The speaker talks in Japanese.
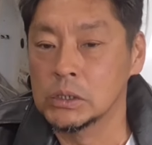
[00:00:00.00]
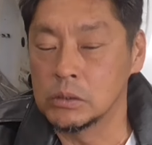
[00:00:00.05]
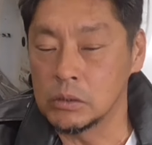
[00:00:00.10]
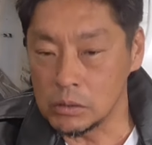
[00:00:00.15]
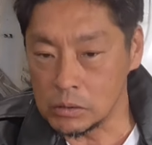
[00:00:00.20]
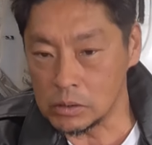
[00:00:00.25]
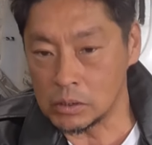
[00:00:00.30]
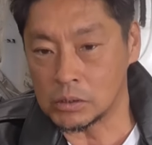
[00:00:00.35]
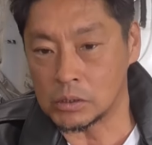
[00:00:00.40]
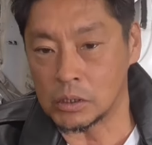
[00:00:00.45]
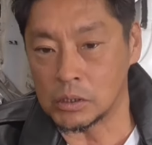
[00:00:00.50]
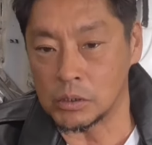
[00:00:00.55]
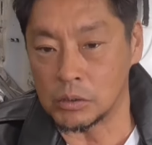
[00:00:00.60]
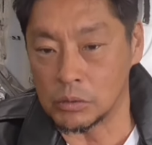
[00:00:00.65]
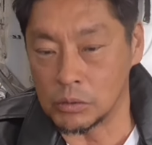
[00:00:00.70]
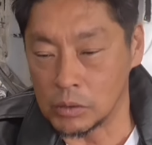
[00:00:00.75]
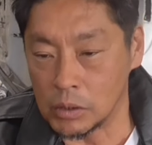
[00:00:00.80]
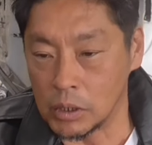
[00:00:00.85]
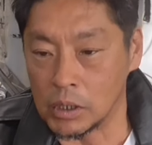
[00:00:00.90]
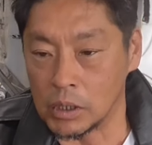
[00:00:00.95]
何だったんだ
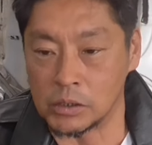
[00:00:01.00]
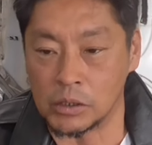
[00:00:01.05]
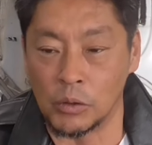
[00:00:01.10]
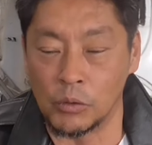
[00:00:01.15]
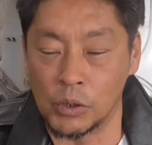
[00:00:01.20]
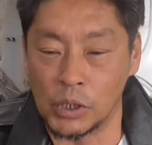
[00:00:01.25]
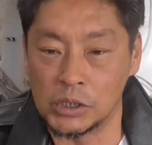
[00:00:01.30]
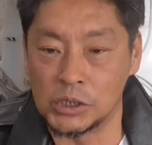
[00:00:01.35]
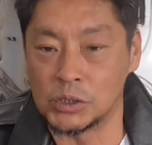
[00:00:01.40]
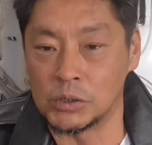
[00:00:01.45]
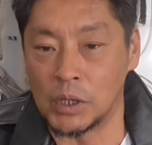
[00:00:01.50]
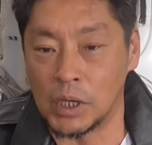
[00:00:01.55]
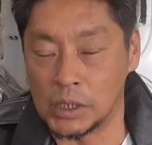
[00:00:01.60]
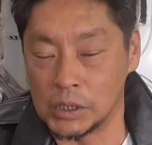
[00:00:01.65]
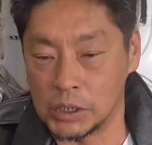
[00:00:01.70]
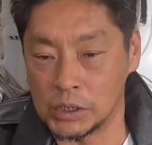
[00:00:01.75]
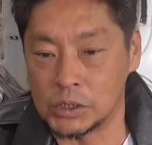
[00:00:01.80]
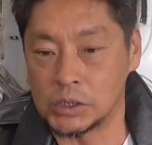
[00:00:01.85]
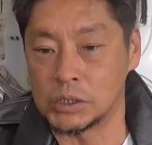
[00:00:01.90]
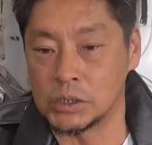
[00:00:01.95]
ろうなって親父と
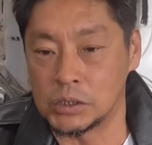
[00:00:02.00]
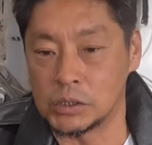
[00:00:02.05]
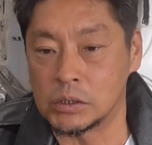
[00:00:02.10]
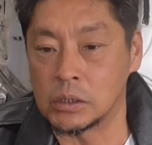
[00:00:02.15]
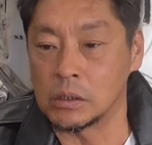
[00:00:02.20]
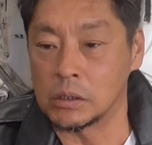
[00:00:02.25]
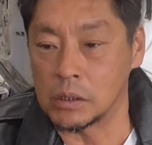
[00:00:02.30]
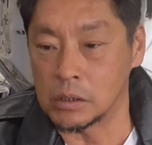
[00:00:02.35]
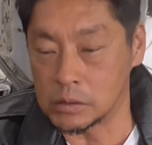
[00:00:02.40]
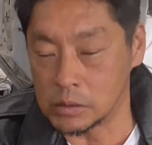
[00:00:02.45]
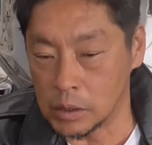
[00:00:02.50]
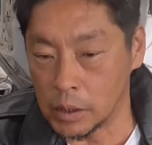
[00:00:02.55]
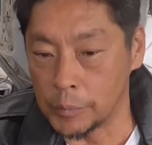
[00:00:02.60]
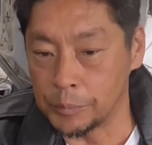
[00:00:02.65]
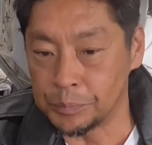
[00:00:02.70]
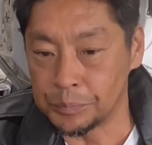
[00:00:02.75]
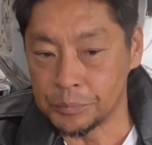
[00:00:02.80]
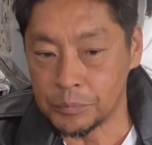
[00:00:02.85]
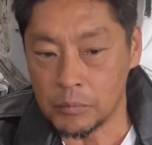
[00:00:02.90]
話しててさ